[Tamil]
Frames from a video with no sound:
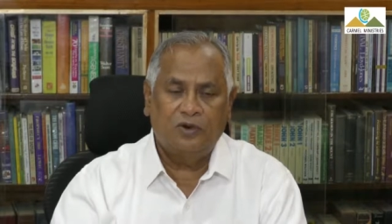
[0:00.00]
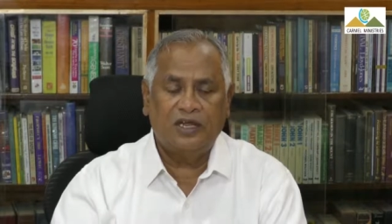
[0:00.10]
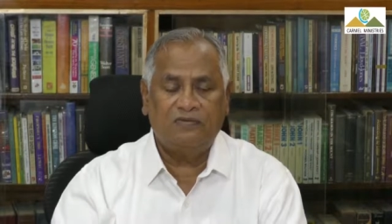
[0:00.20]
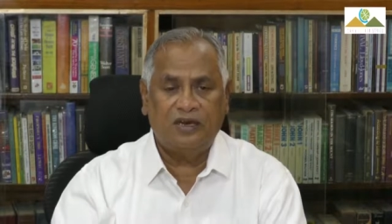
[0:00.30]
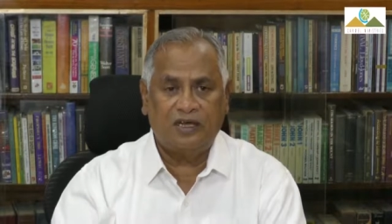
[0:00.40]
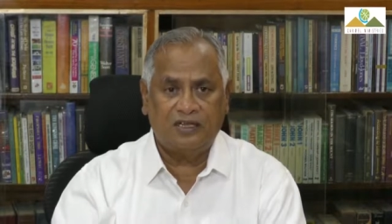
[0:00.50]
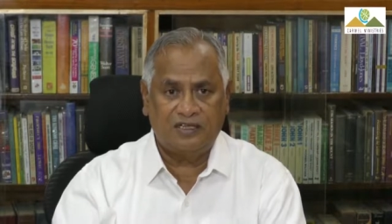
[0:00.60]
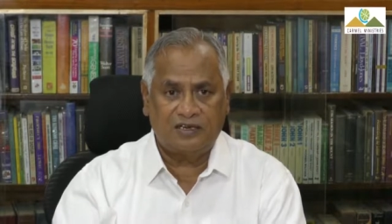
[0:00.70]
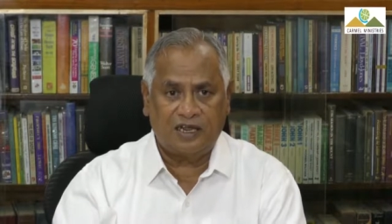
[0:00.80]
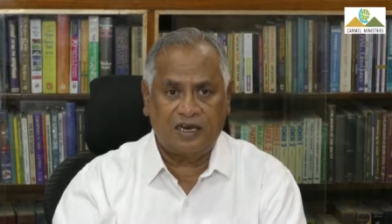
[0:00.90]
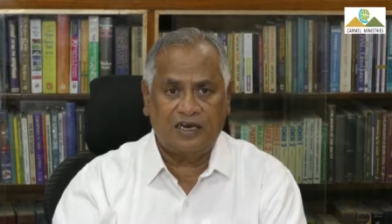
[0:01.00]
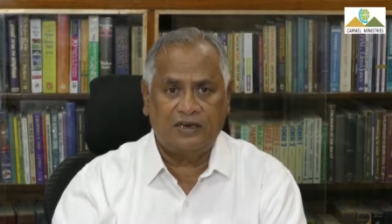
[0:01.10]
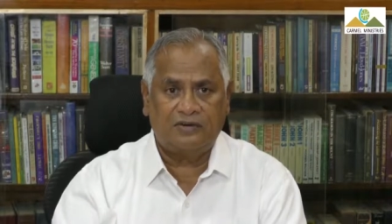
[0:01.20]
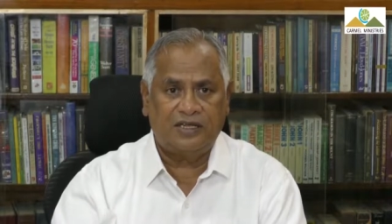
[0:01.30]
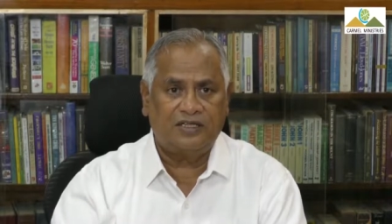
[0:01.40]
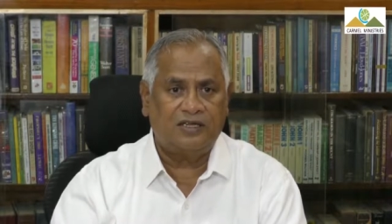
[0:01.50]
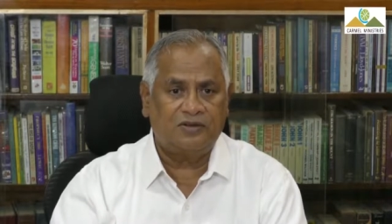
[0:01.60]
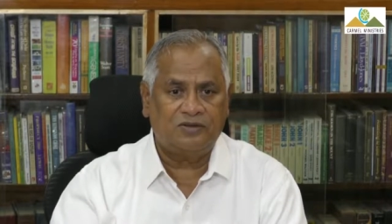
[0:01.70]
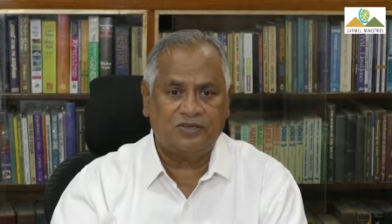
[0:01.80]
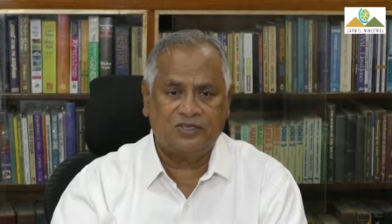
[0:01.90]
உணர்வில்லாததுனால என்னுடைய
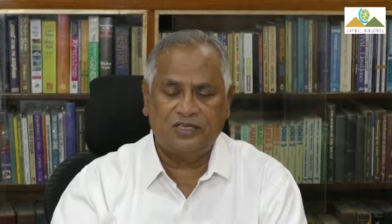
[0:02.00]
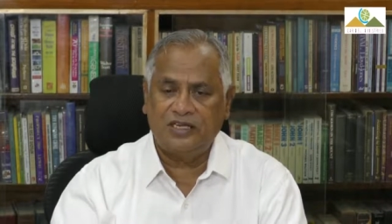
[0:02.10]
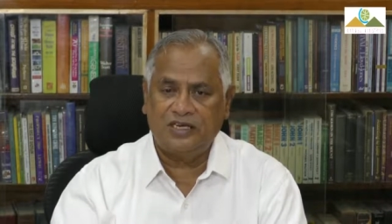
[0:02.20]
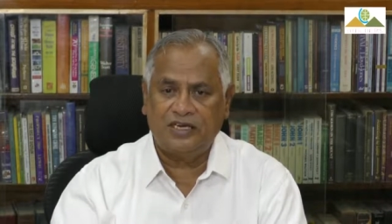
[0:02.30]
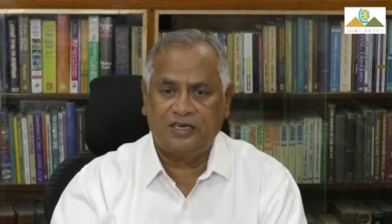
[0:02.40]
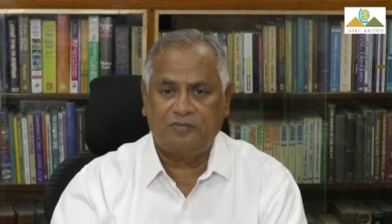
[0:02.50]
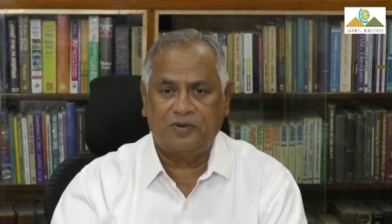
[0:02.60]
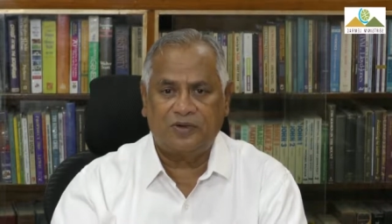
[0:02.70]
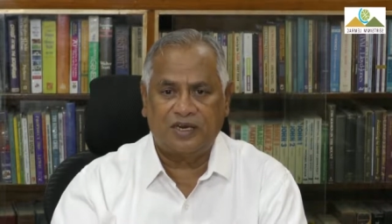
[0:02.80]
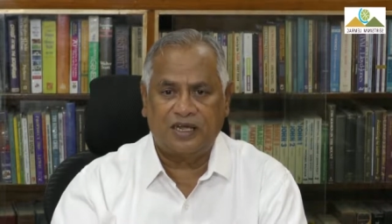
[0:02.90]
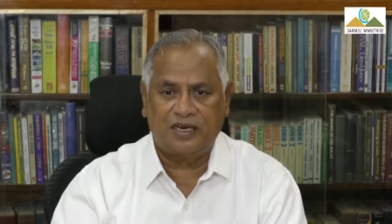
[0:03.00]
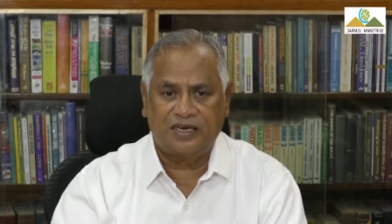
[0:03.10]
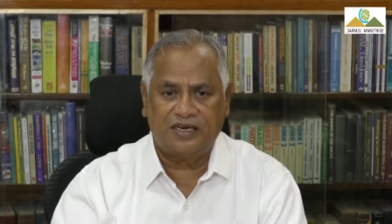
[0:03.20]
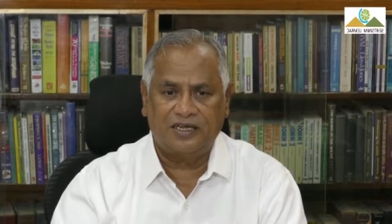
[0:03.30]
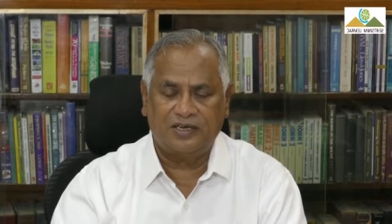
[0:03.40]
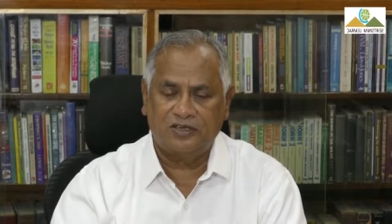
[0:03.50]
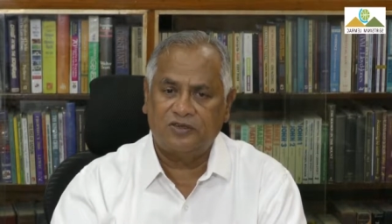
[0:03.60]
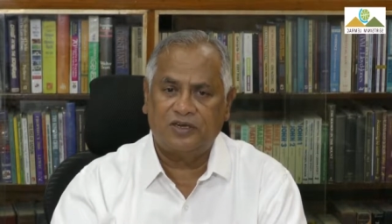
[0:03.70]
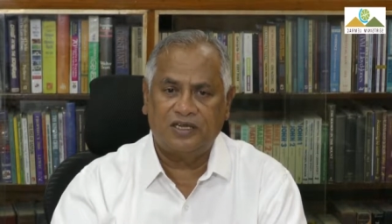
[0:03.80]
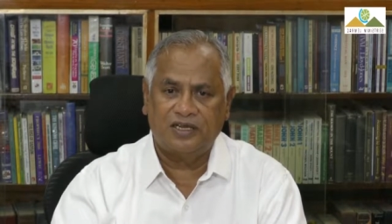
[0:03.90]
ஜனம் சீர்கட்டு போகிறார்கள் என்று
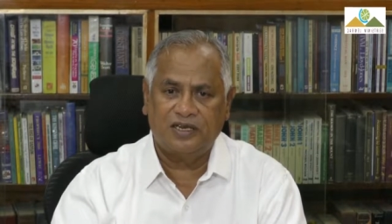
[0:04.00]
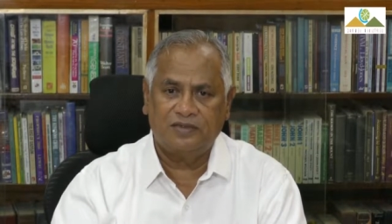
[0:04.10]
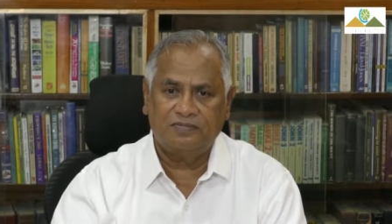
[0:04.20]
சொல்லுகிறார்